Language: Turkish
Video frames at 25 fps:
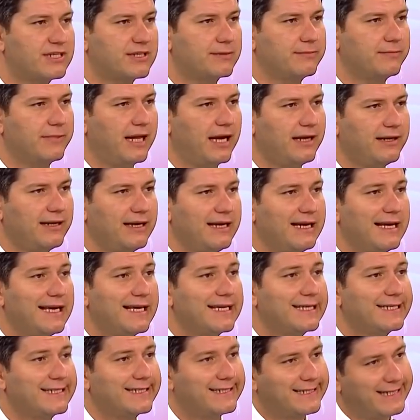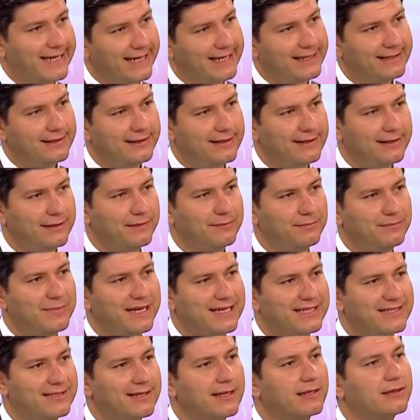Bu isimler kendi
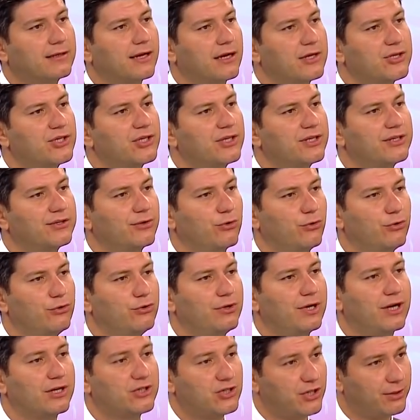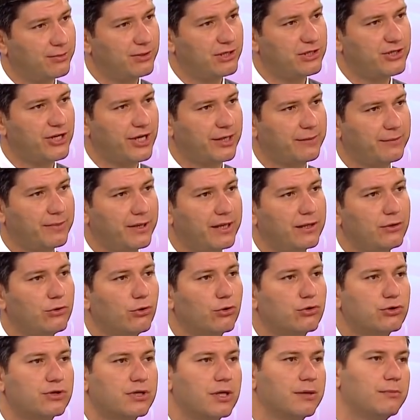meslektaşlarının da önünü açabilecek
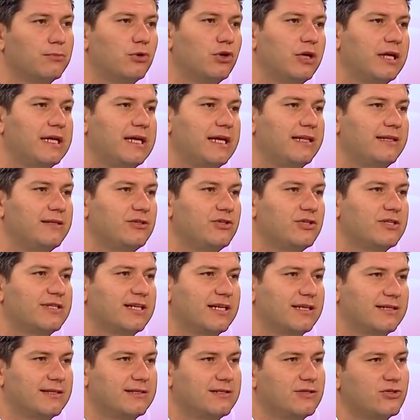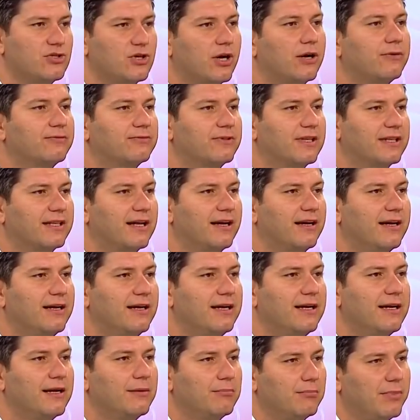mi? Yoksa böyle 7. 8.
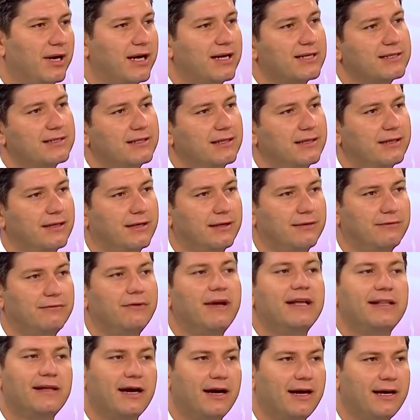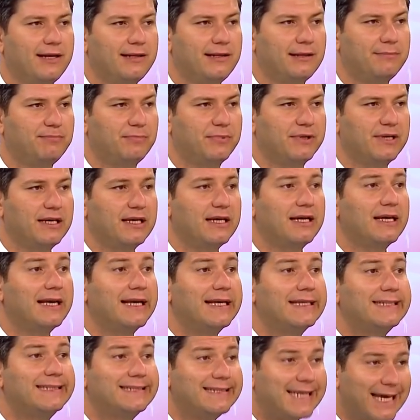haftada bazıları veda edip
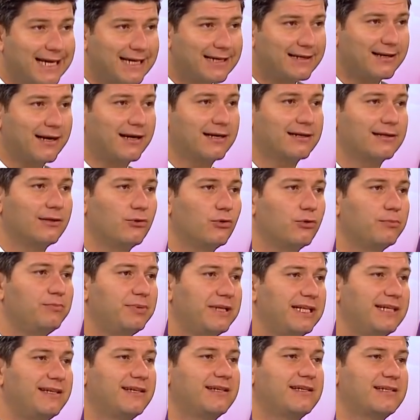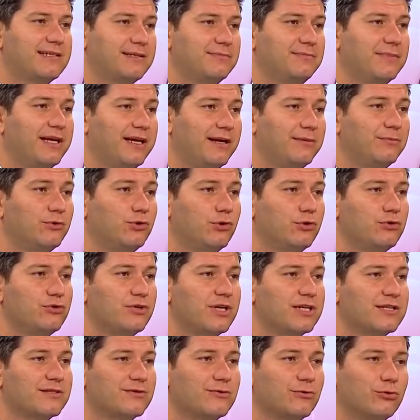tekrardan o bildik isimlere evet. mi
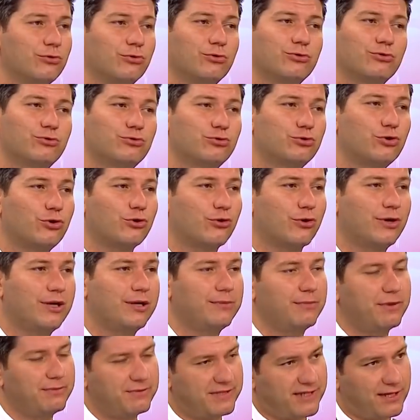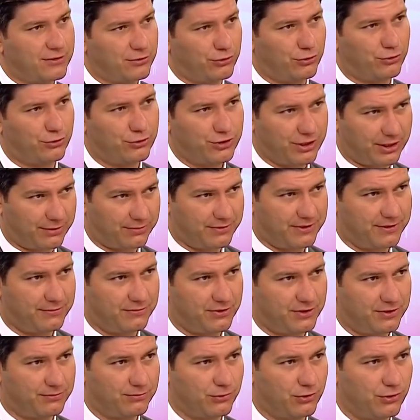döneceğiz? O çok önemli bir sezon olacak
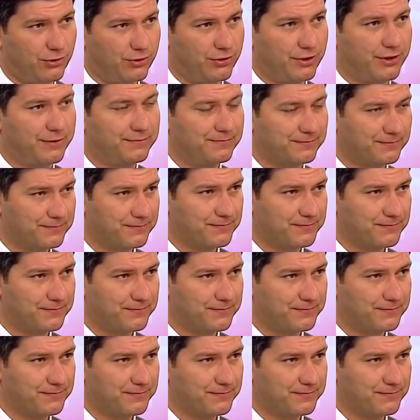bizim için bu konuda.